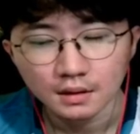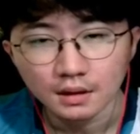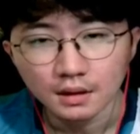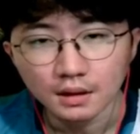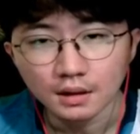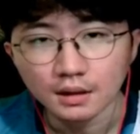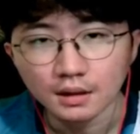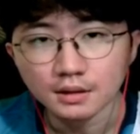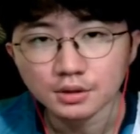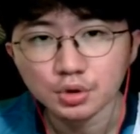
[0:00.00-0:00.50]

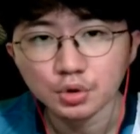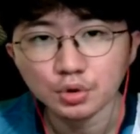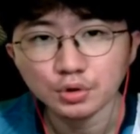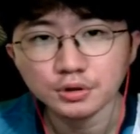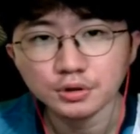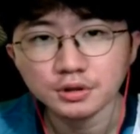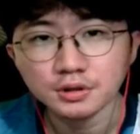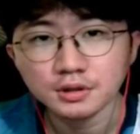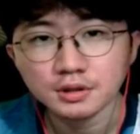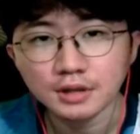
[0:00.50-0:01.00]
아
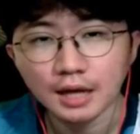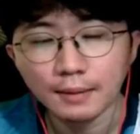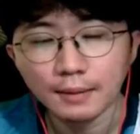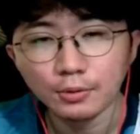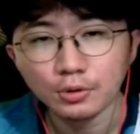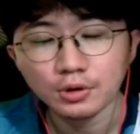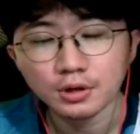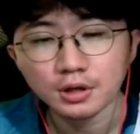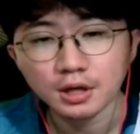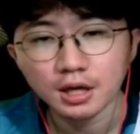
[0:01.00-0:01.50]
저는
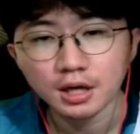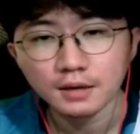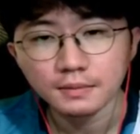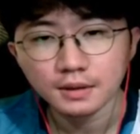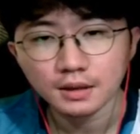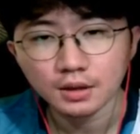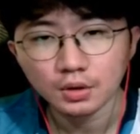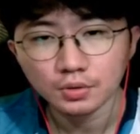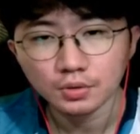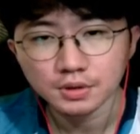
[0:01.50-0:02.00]
담원
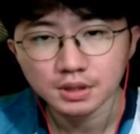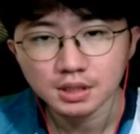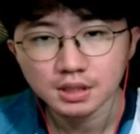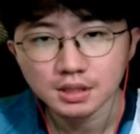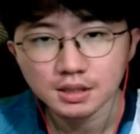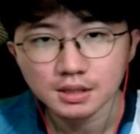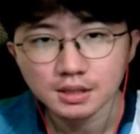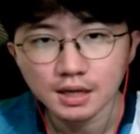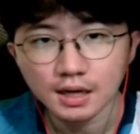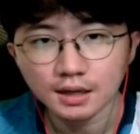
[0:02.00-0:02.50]
게이밍
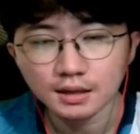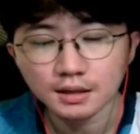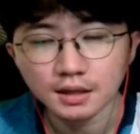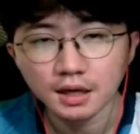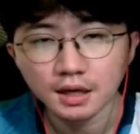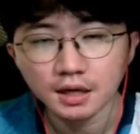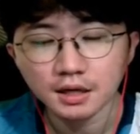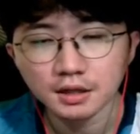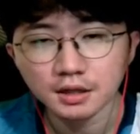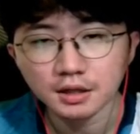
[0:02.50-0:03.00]
코치
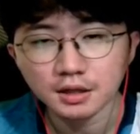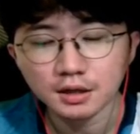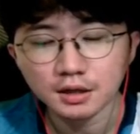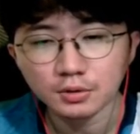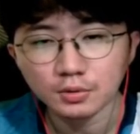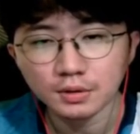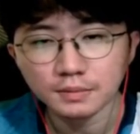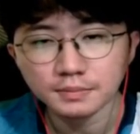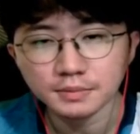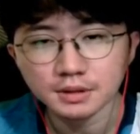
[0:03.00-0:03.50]

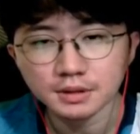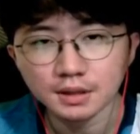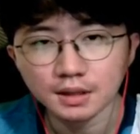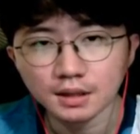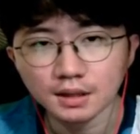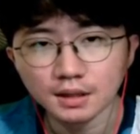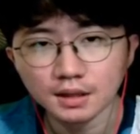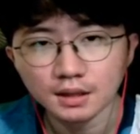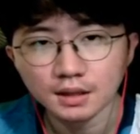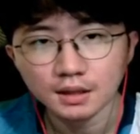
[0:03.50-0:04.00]
양대인이라고
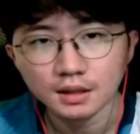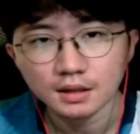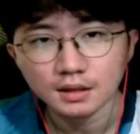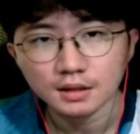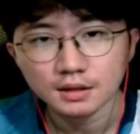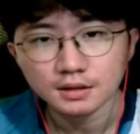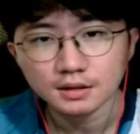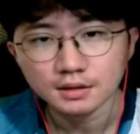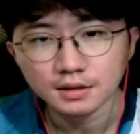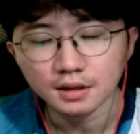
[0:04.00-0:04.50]
합니다.
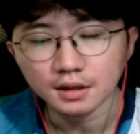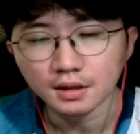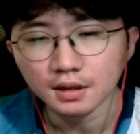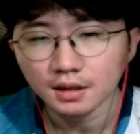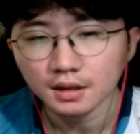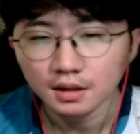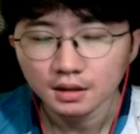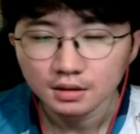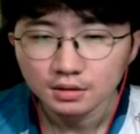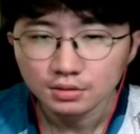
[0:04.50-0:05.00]
네
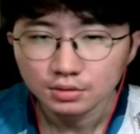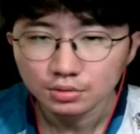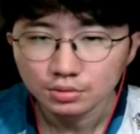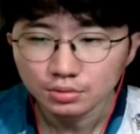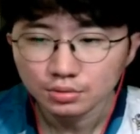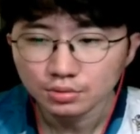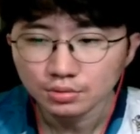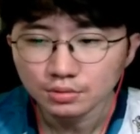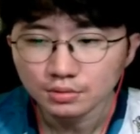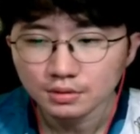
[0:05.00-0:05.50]

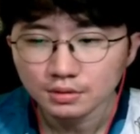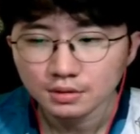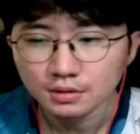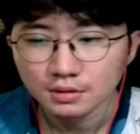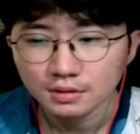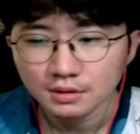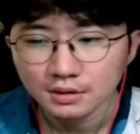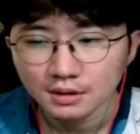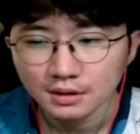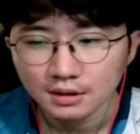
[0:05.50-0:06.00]
그리고
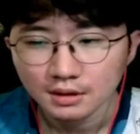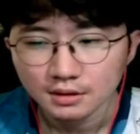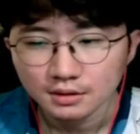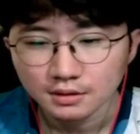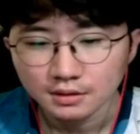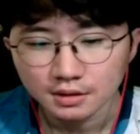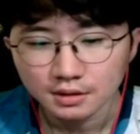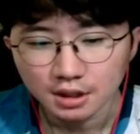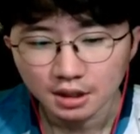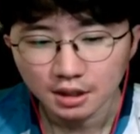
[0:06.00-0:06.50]

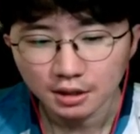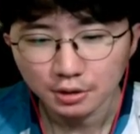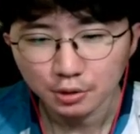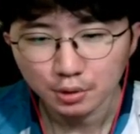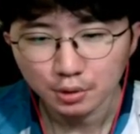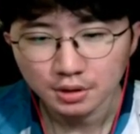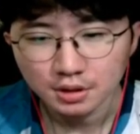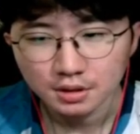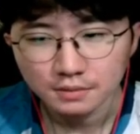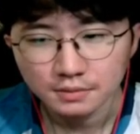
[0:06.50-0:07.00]
자가
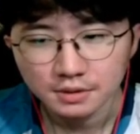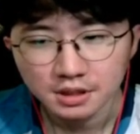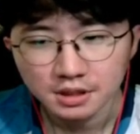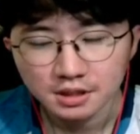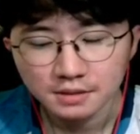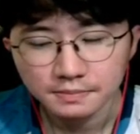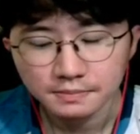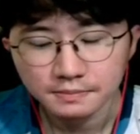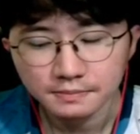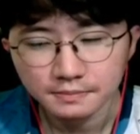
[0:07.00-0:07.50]
격리 지금
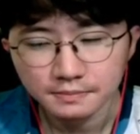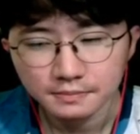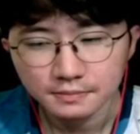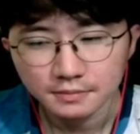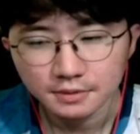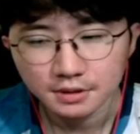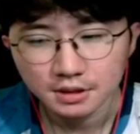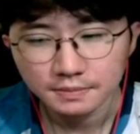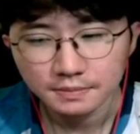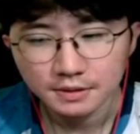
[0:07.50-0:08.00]
10
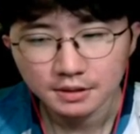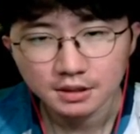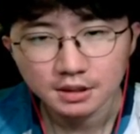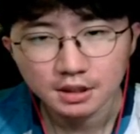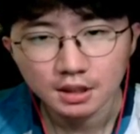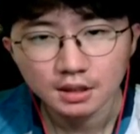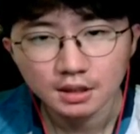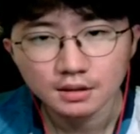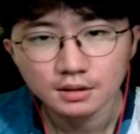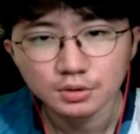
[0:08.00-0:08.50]

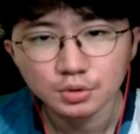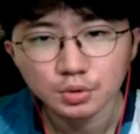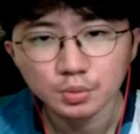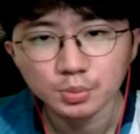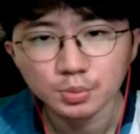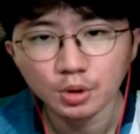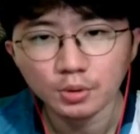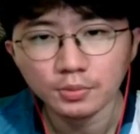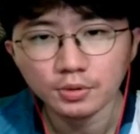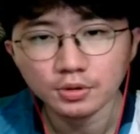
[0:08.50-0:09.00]
11차를 좀
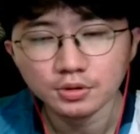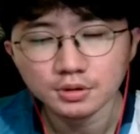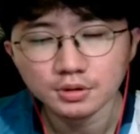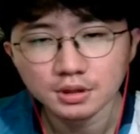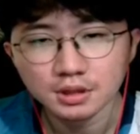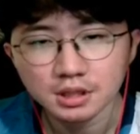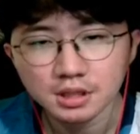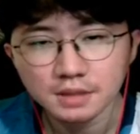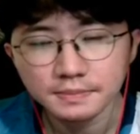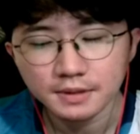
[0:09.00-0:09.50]

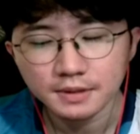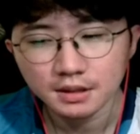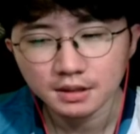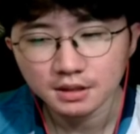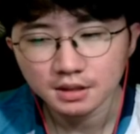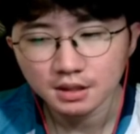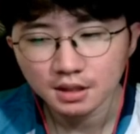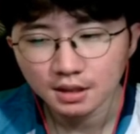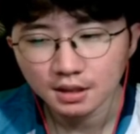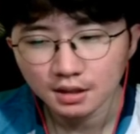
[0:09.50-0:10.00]
넘었는데
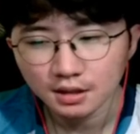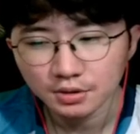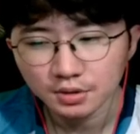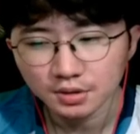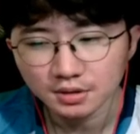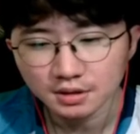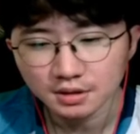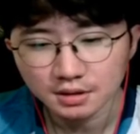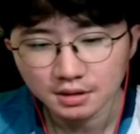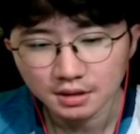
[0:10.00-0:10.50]
11일차가
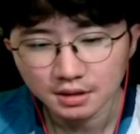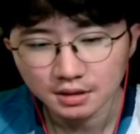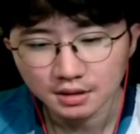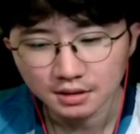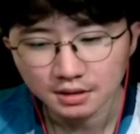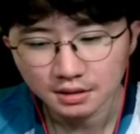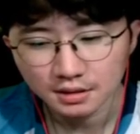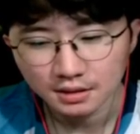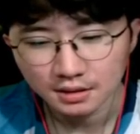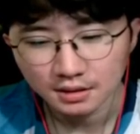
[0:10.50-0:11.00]
됐는데